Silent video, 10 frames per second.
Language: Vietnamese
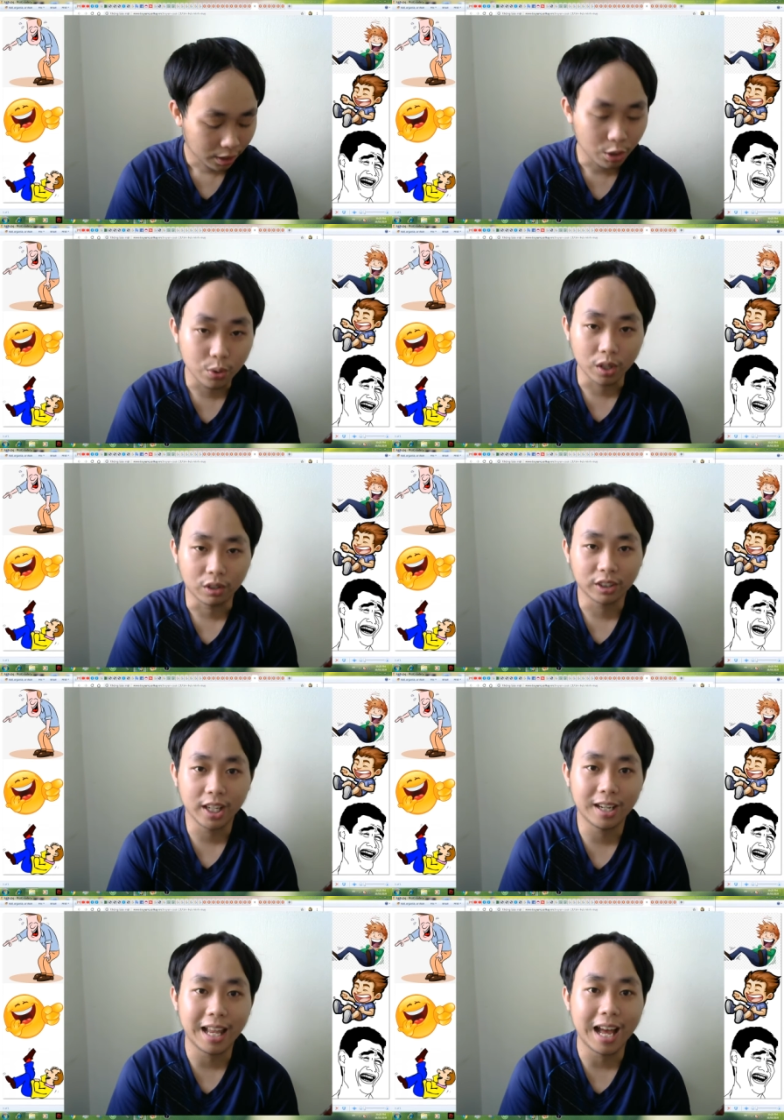Câu chuyện có
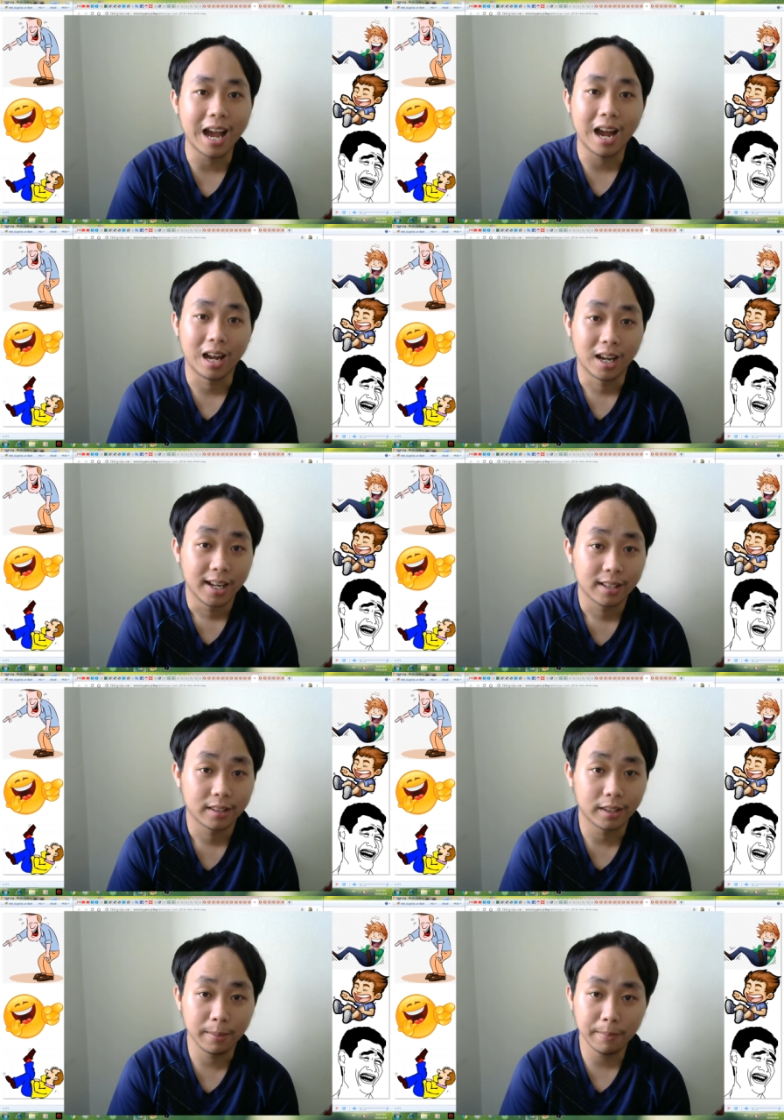tên là
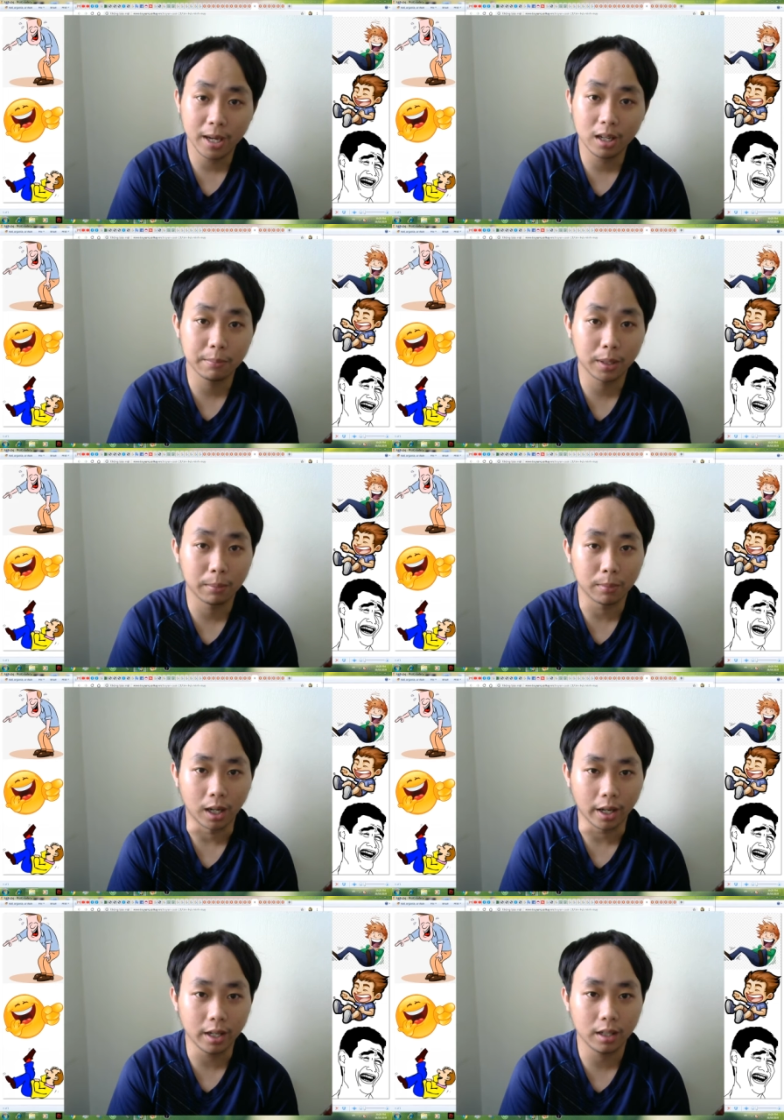Tím hết mình
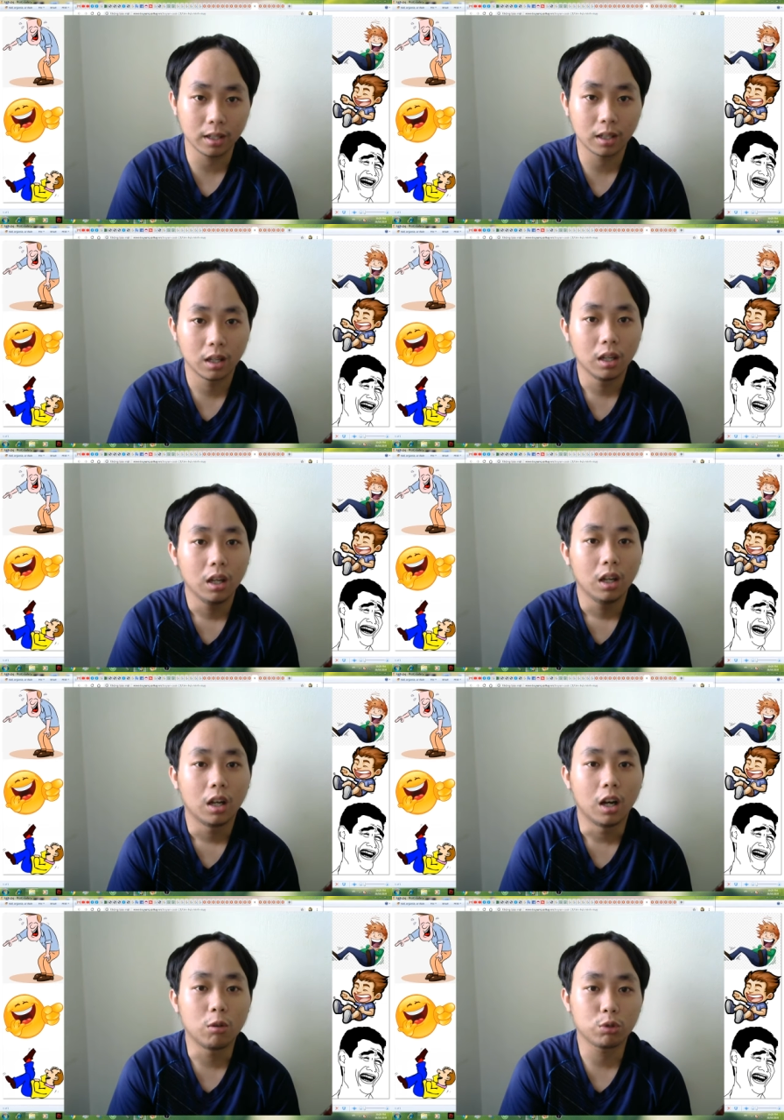mấy
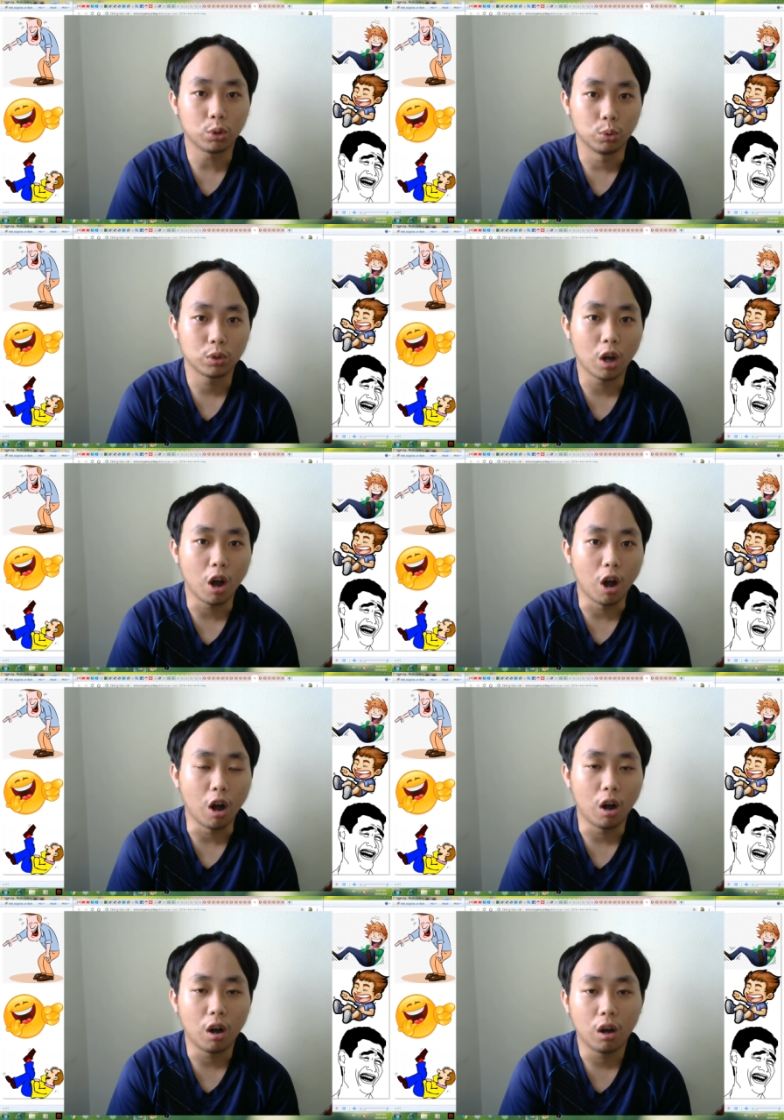Ông chủ
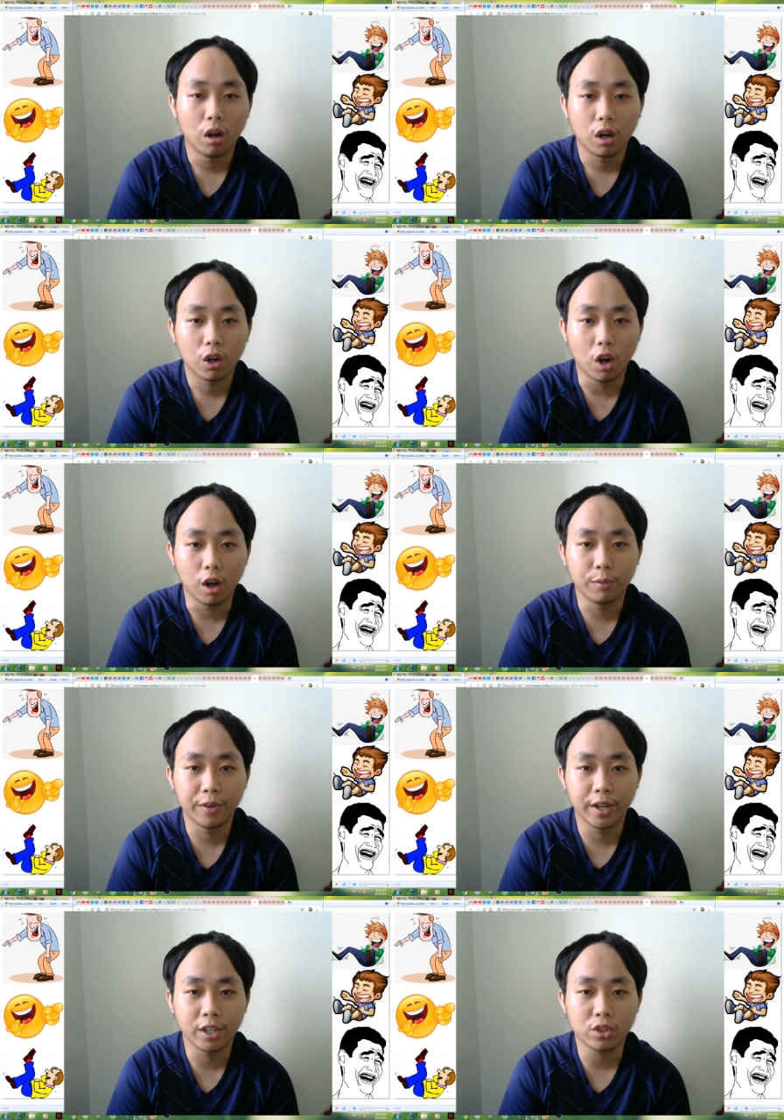nọ gọi
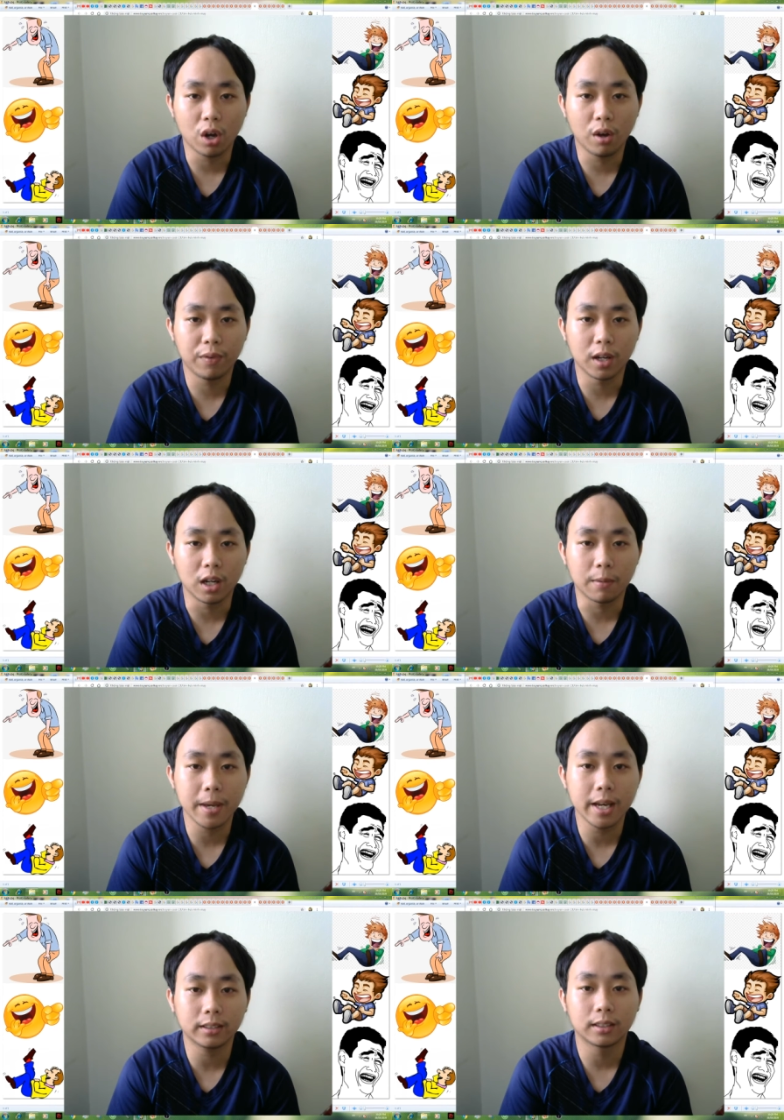về cho vợ
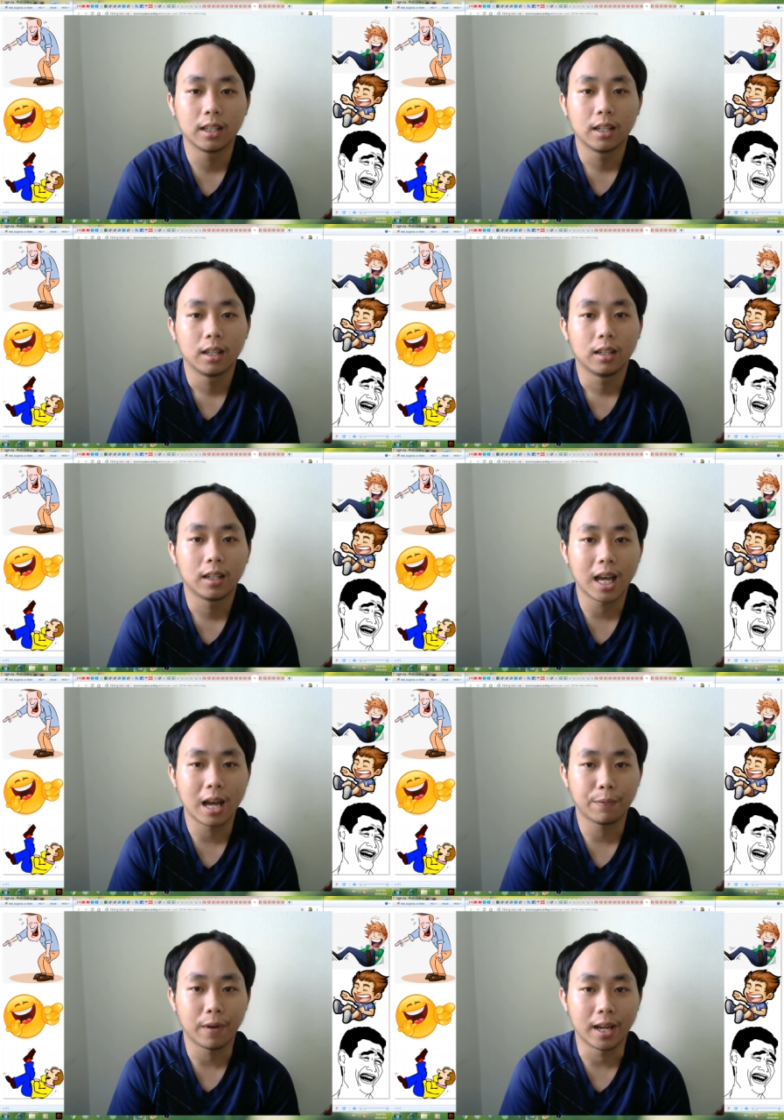biết
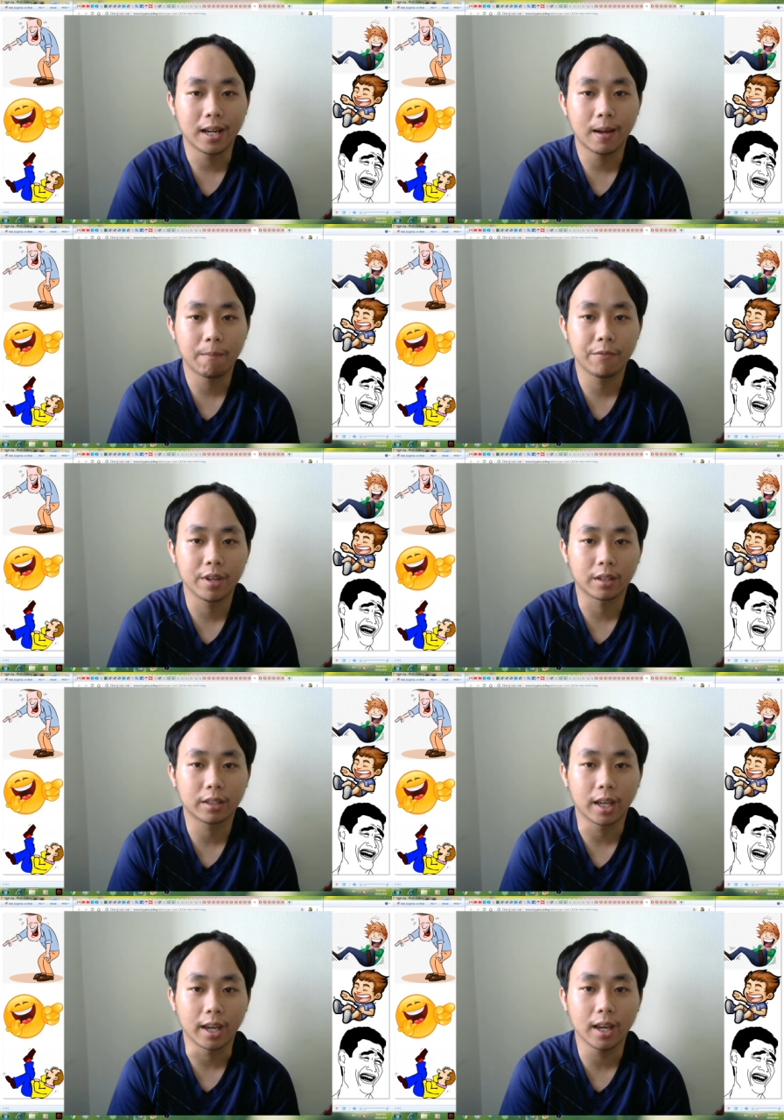là phải làm việc
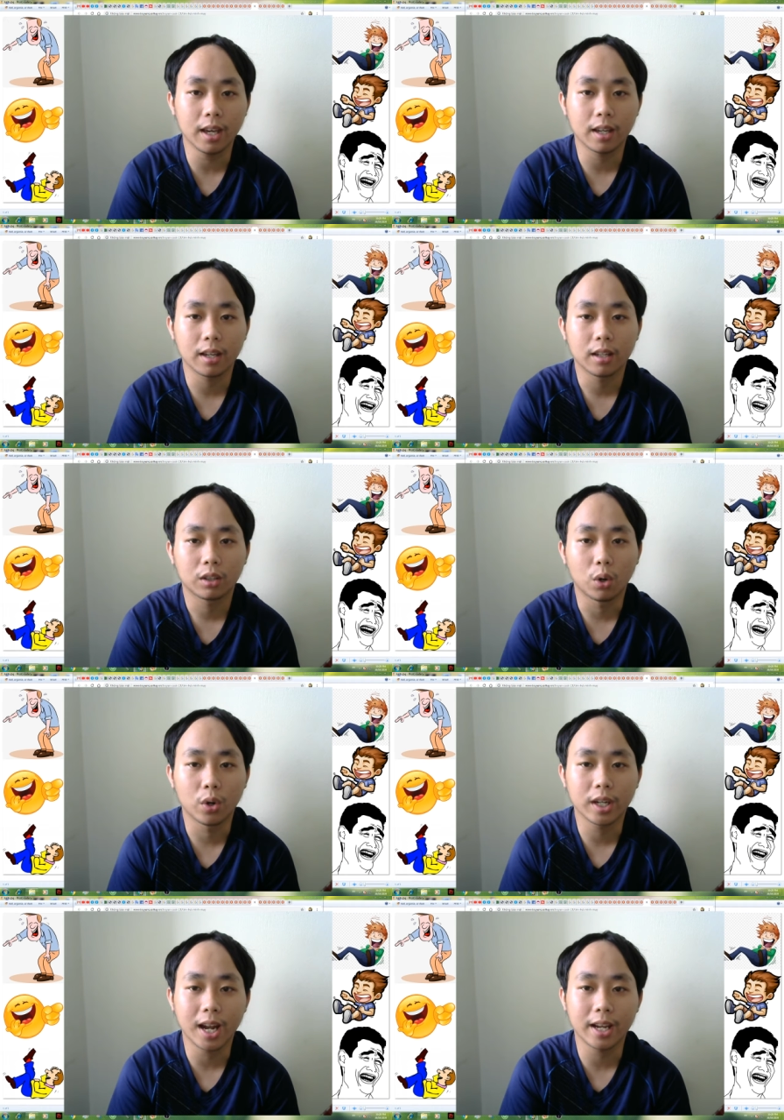trễ
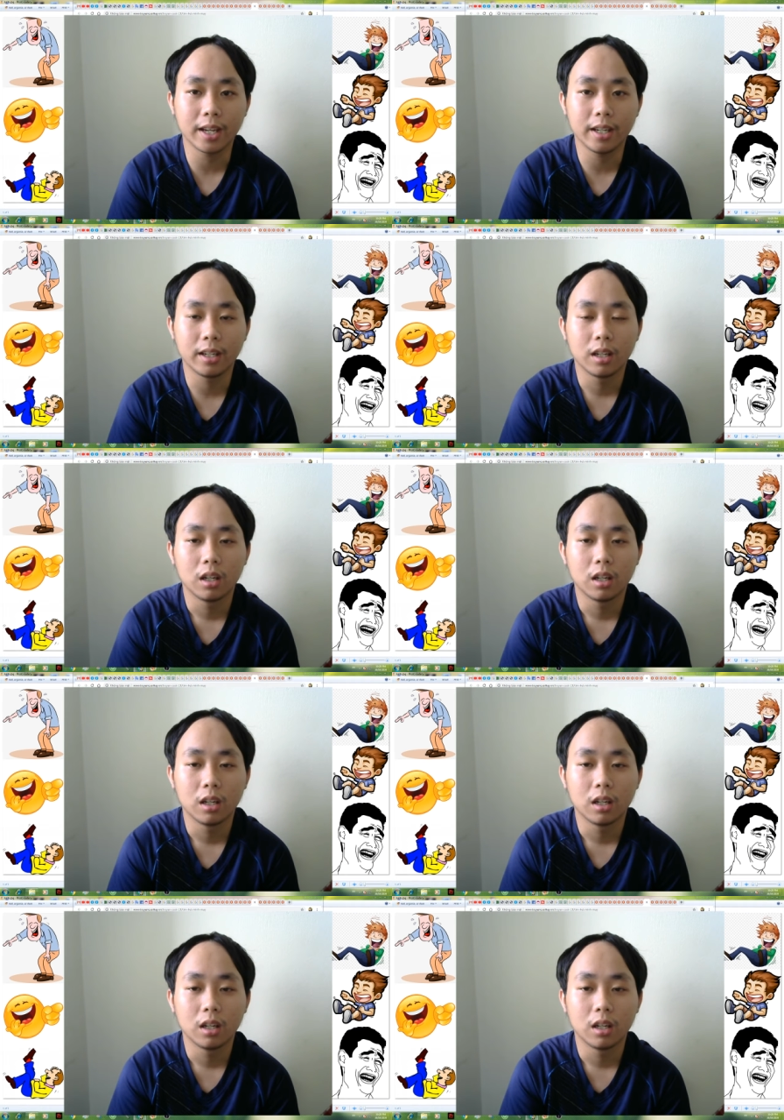tối nay